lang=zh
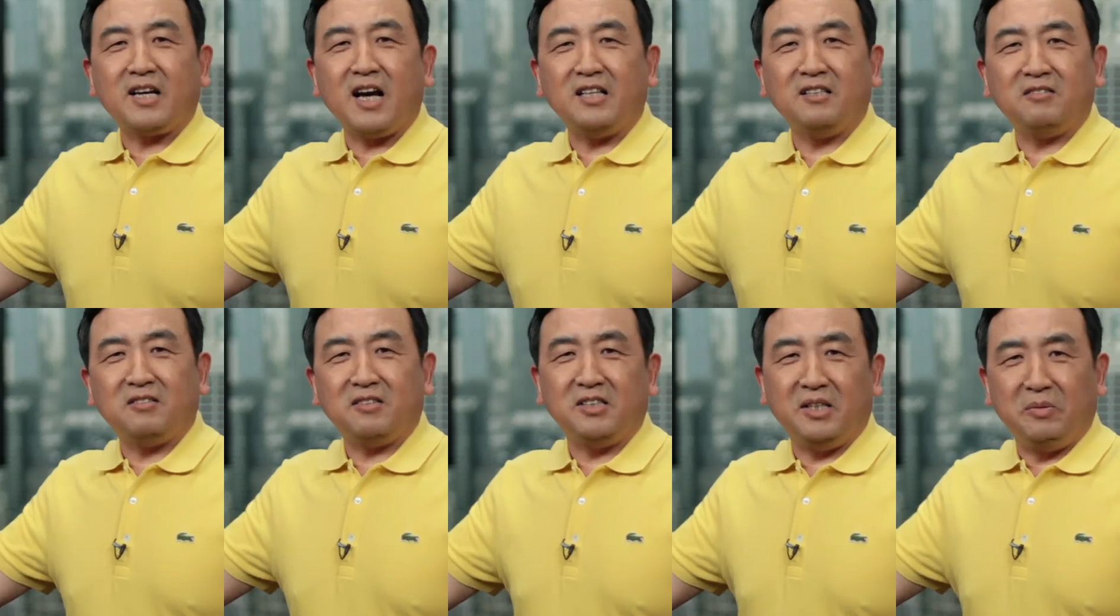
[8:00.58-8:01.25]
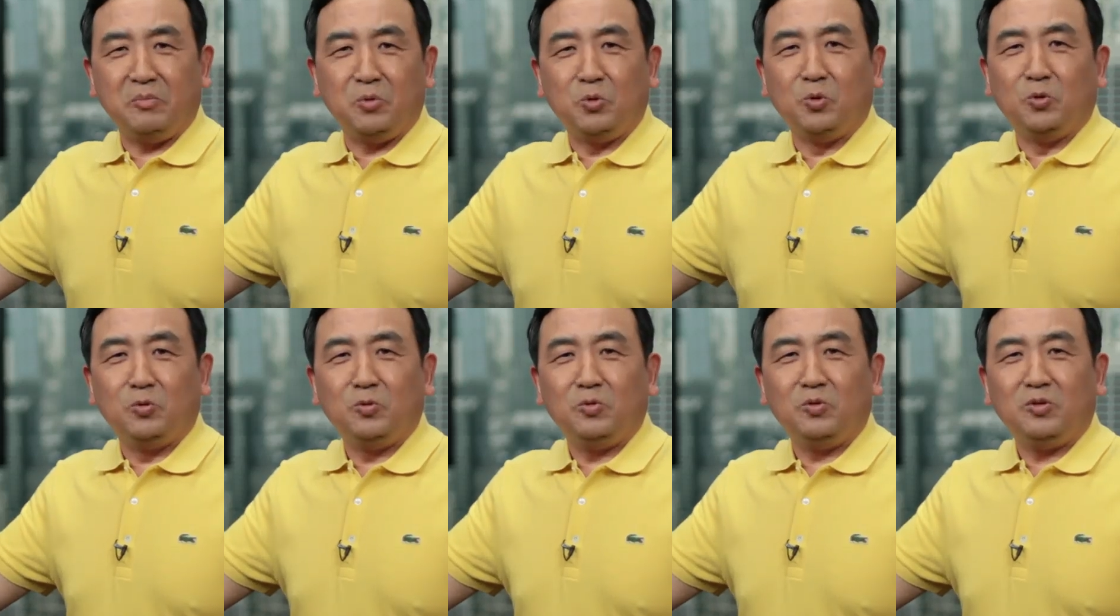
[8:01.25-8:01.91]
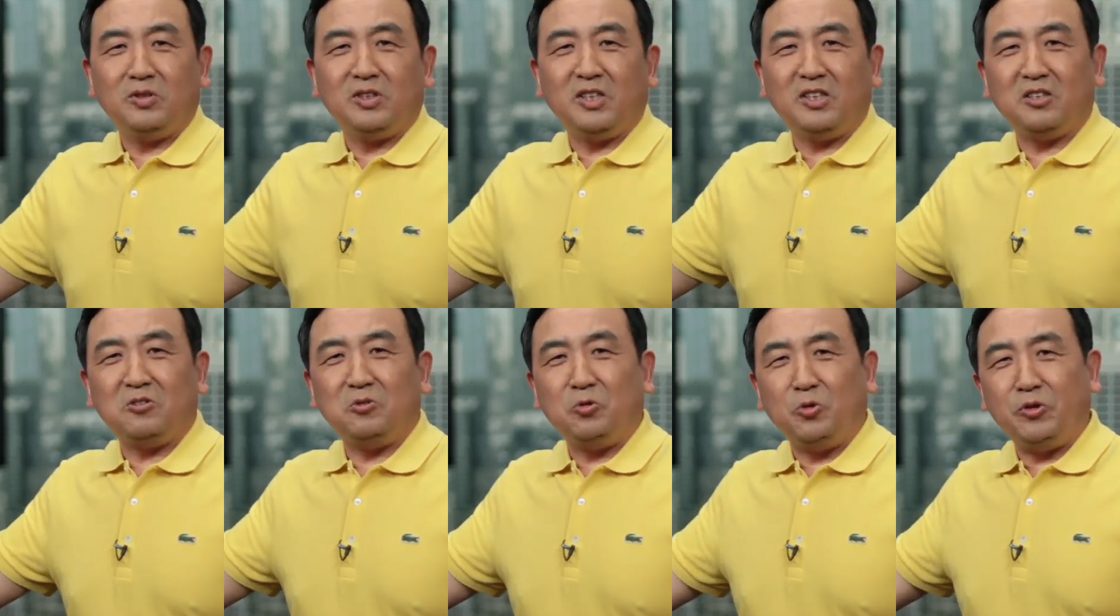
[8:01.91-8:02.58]
看的这一幕，这
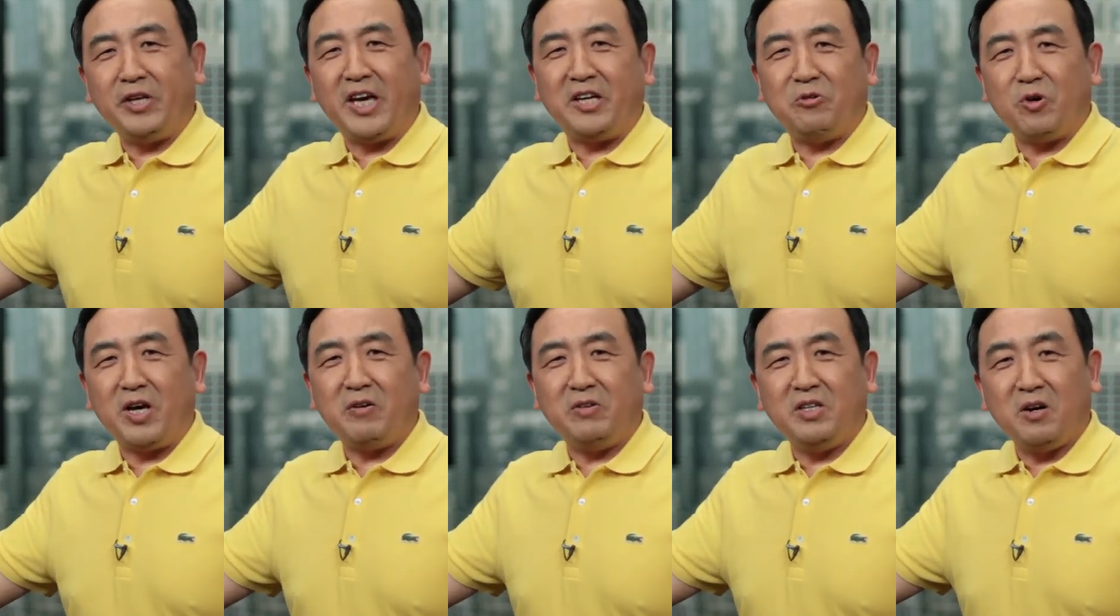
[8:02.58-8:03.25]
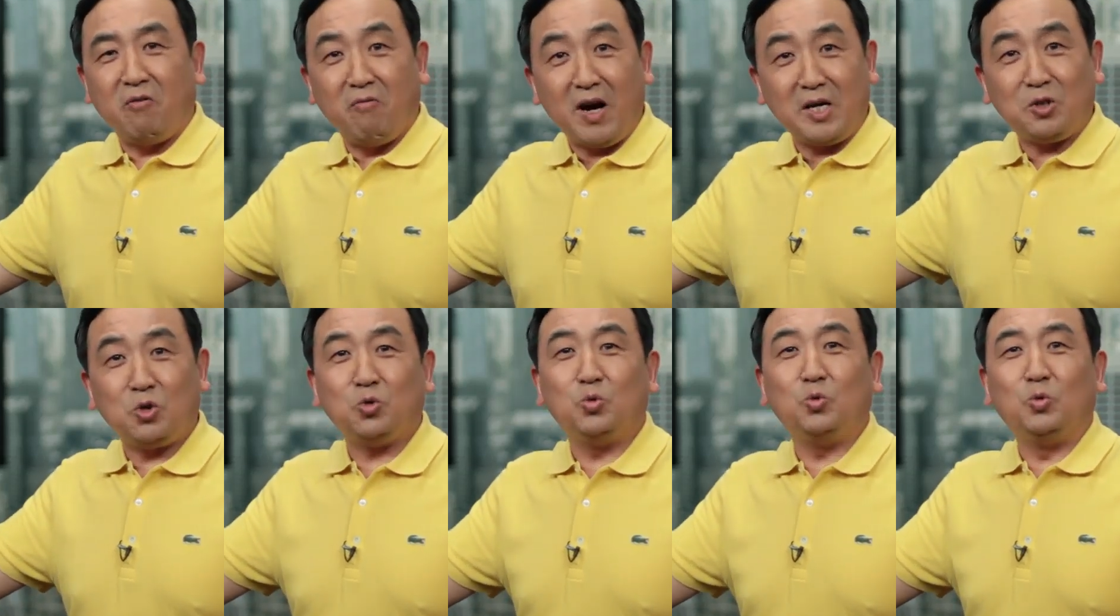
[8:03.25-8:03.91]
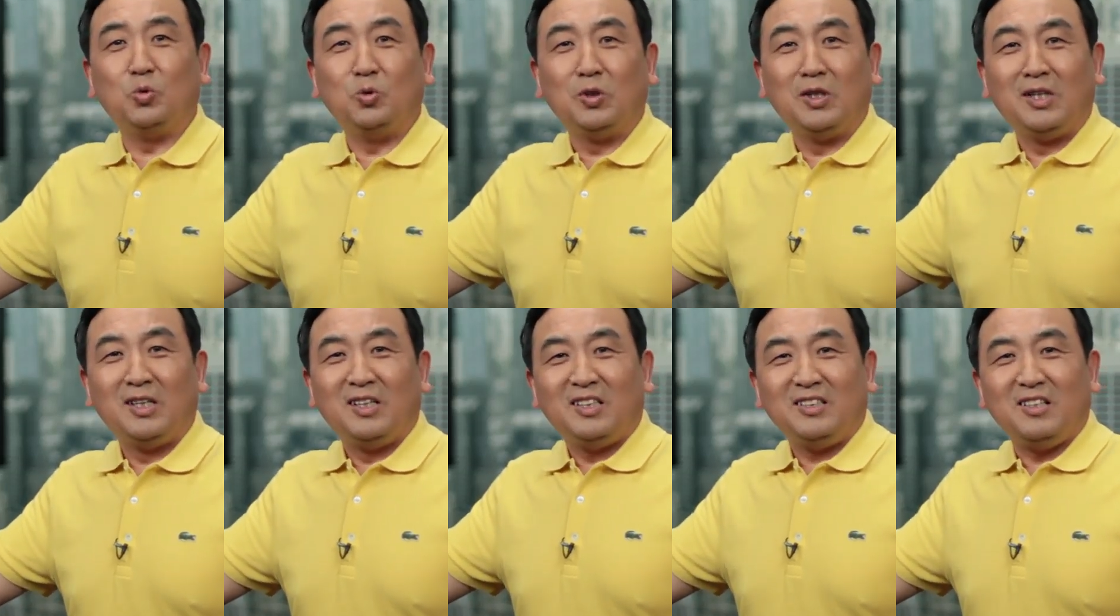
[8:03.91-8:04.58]
就是女演员要外出。
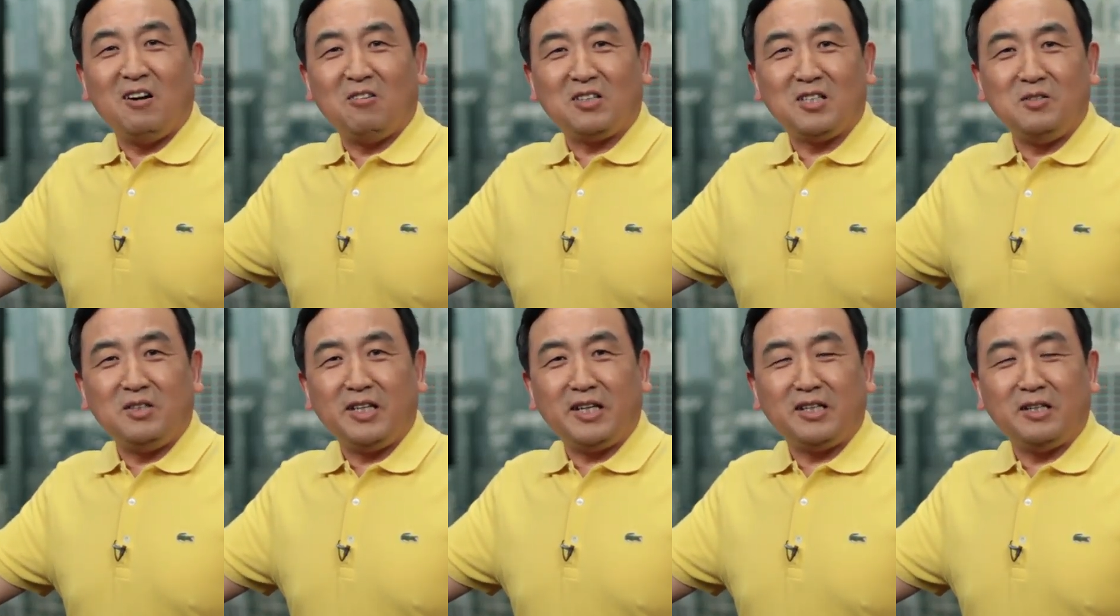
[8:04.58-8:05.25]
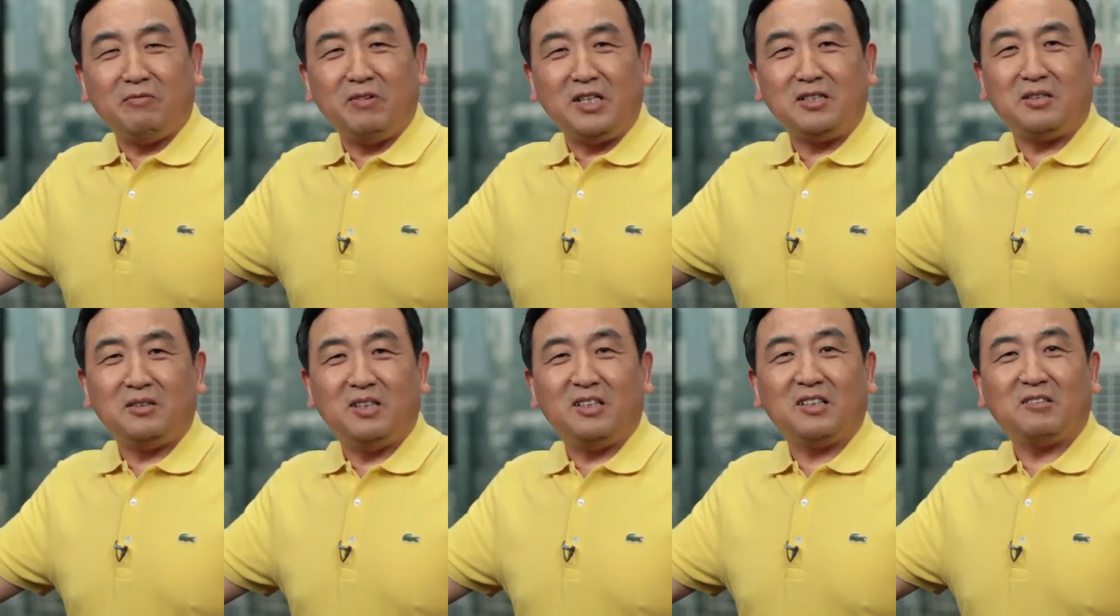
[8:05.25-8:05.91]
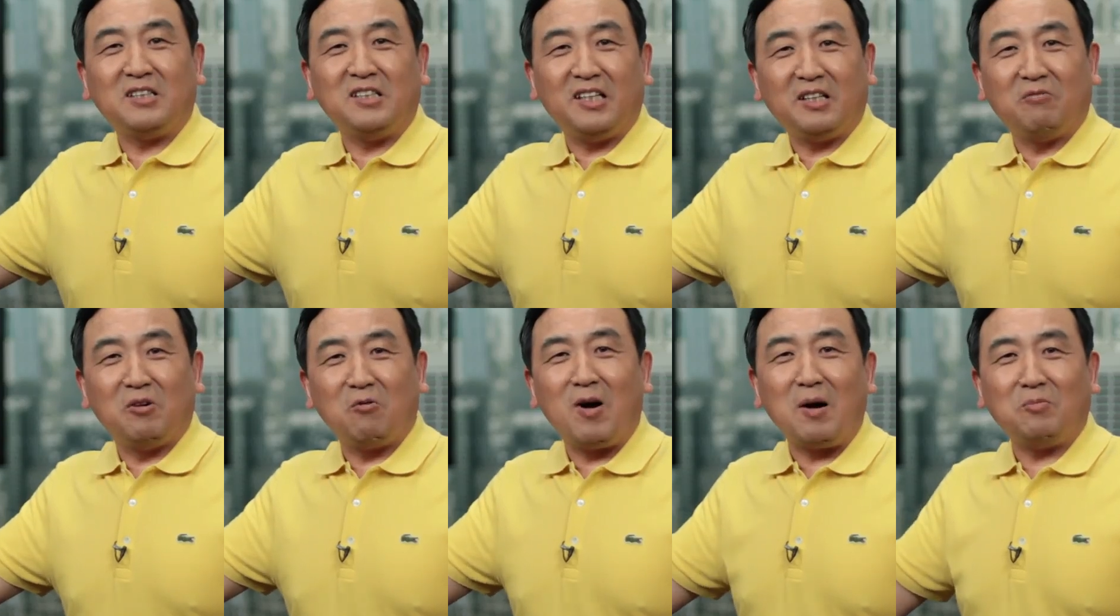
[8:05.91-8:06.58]
要跟这个卫生呃，跟这个
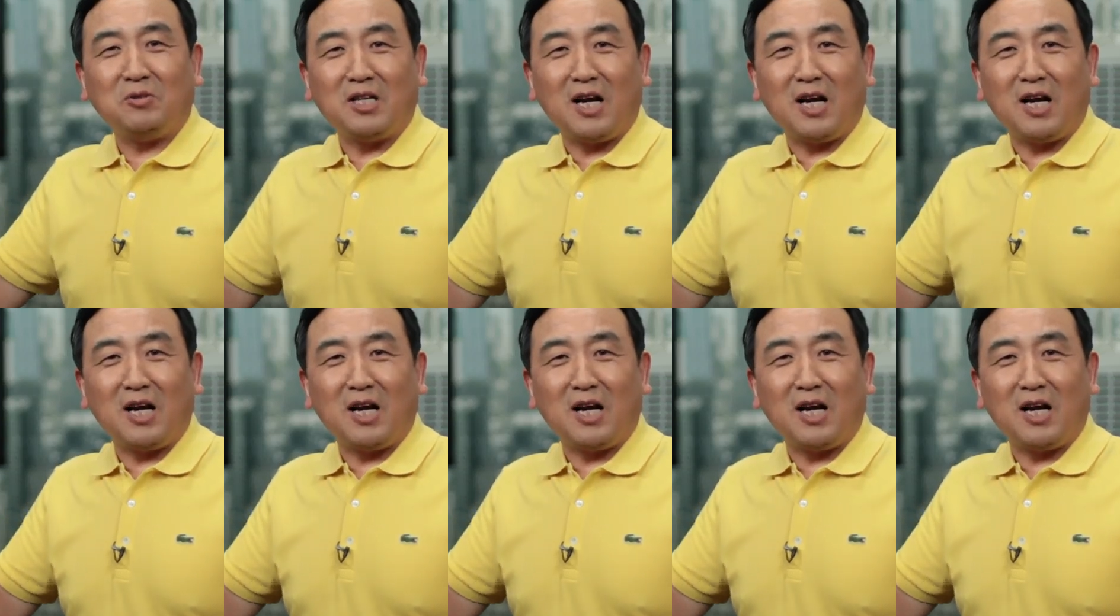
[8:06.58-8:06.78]
文化部